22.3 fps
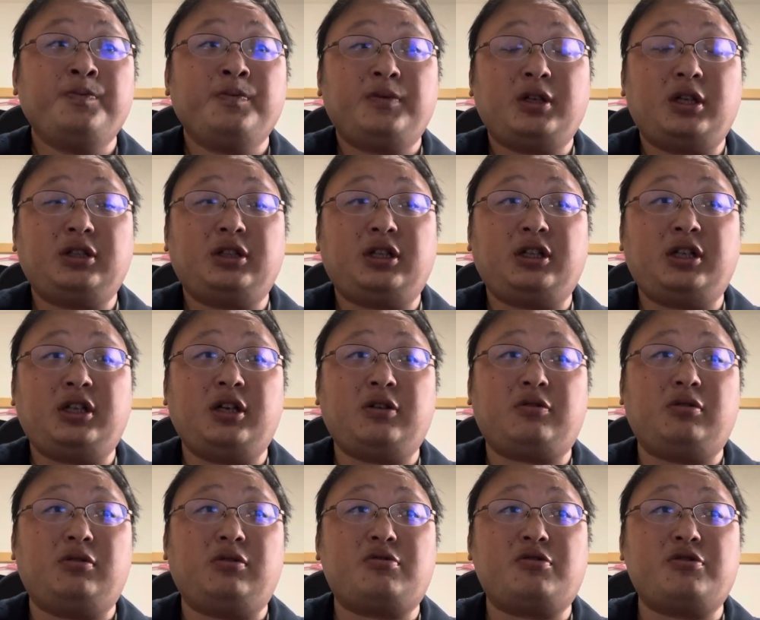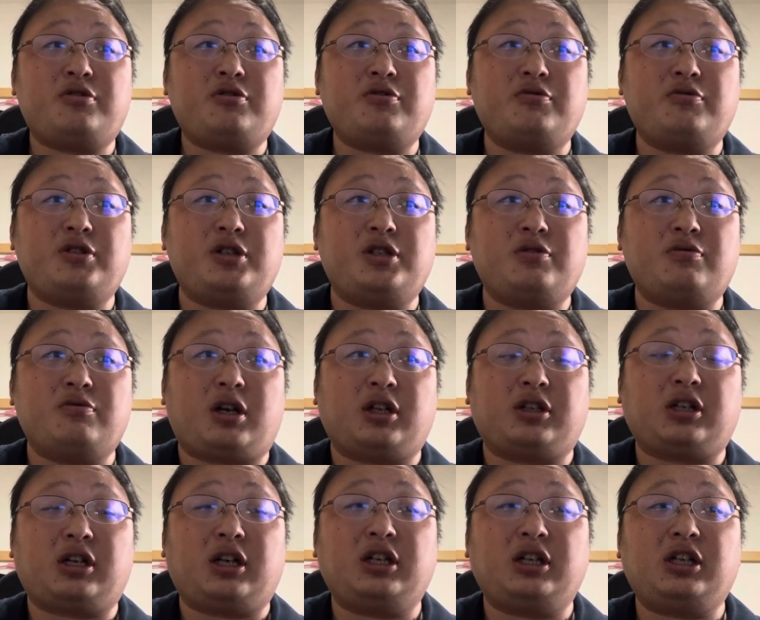で、760人の
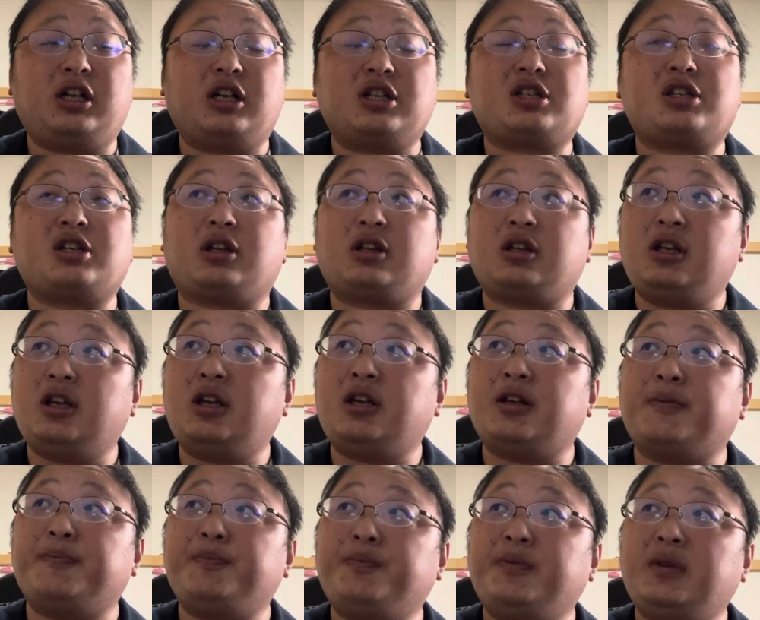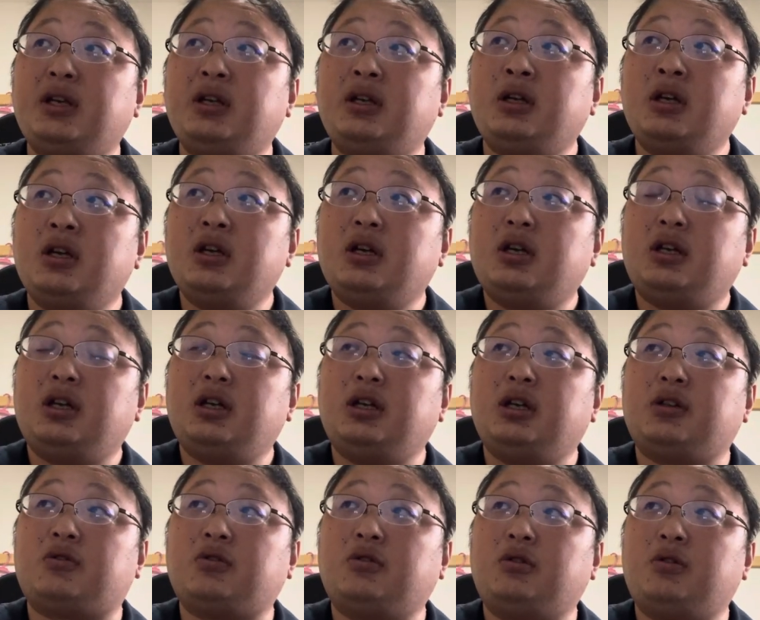方がいらっしゃって、で、
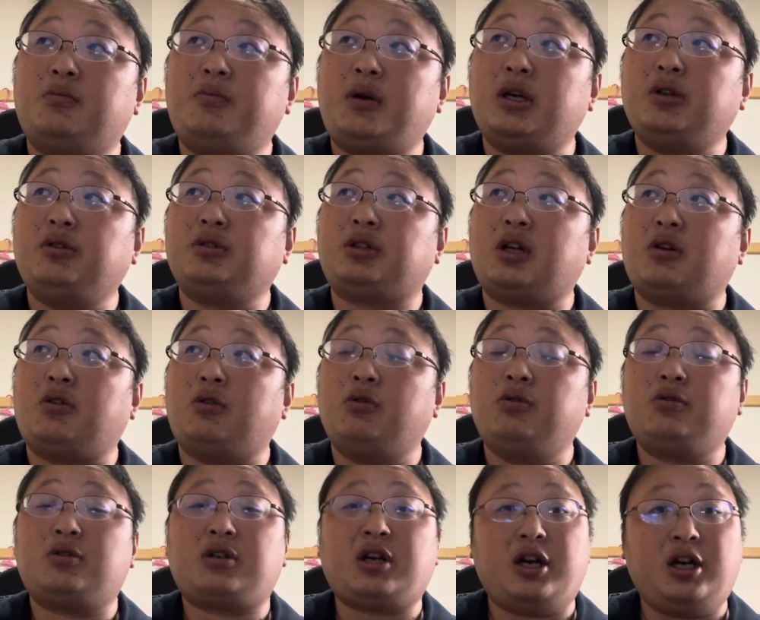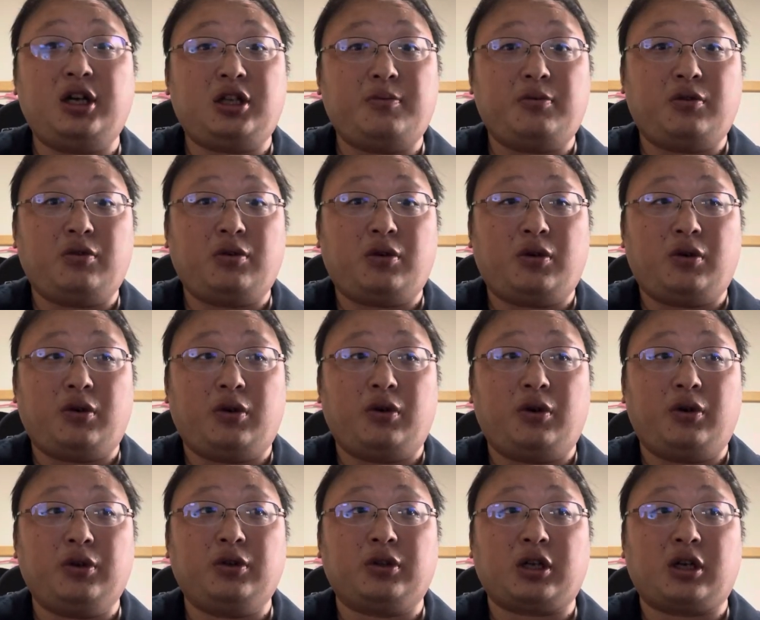えっ、ー、と、まあ言うたらオフ会で
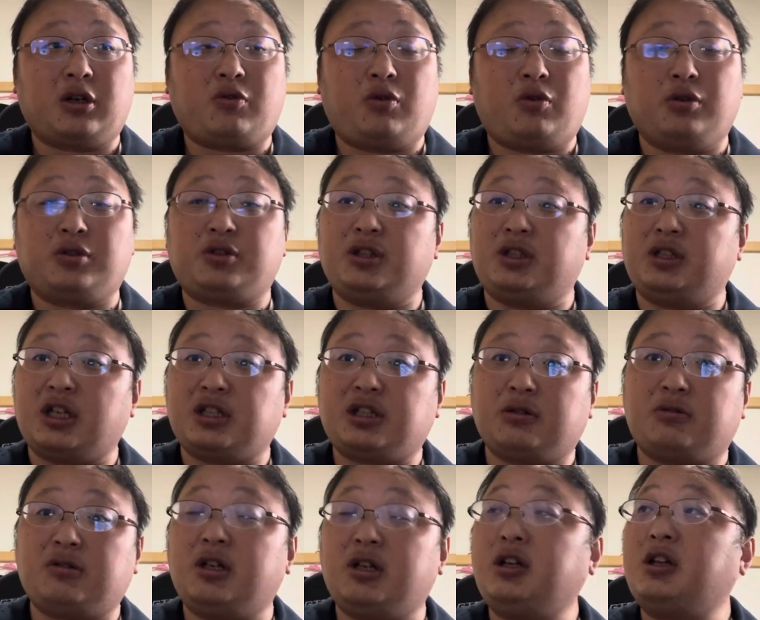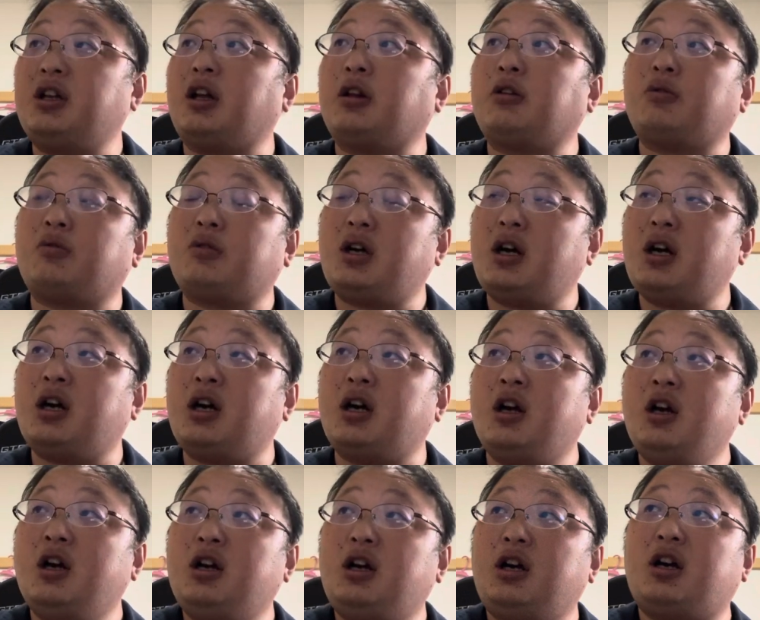も、言うたら交通費出してくれるであると
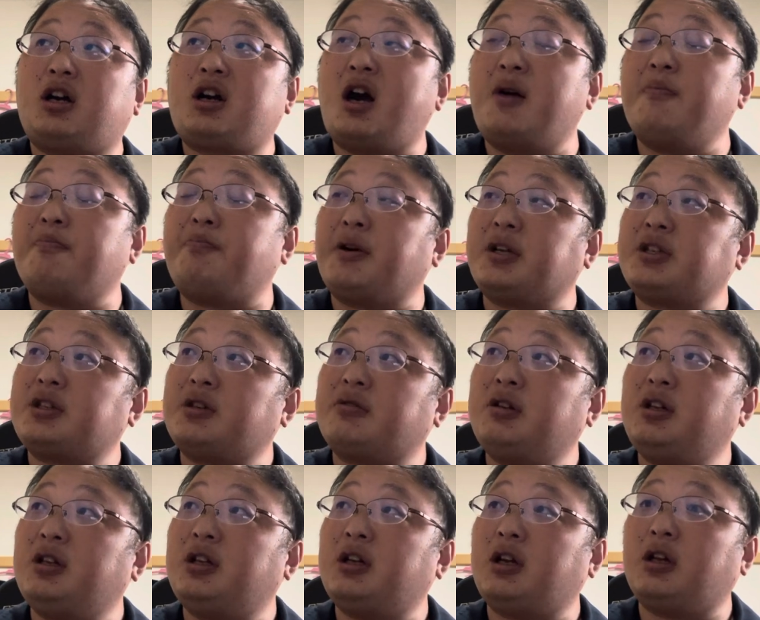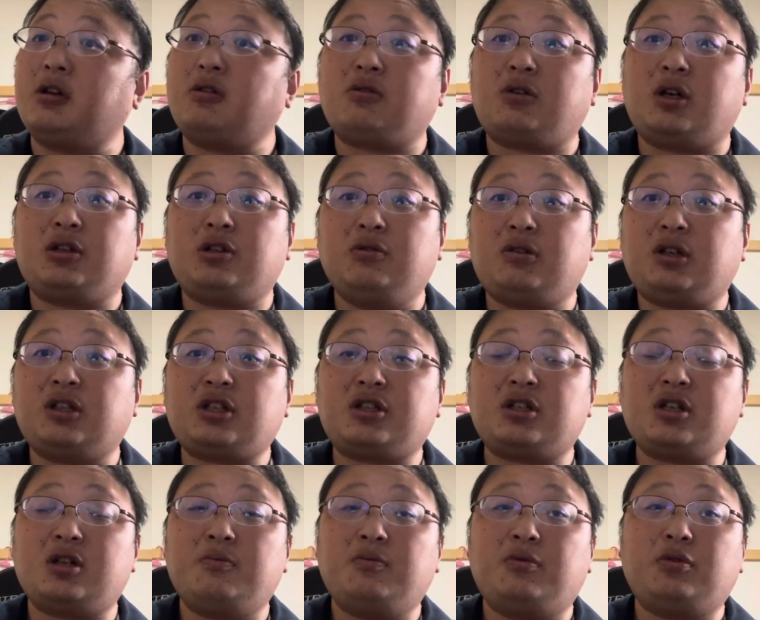か、カンパしてくれるであるとかっていう
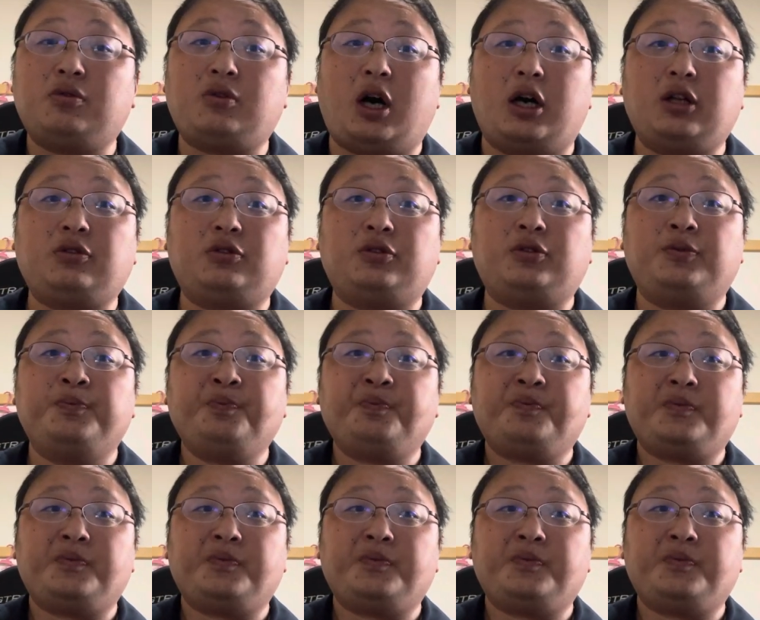形でもう、あの、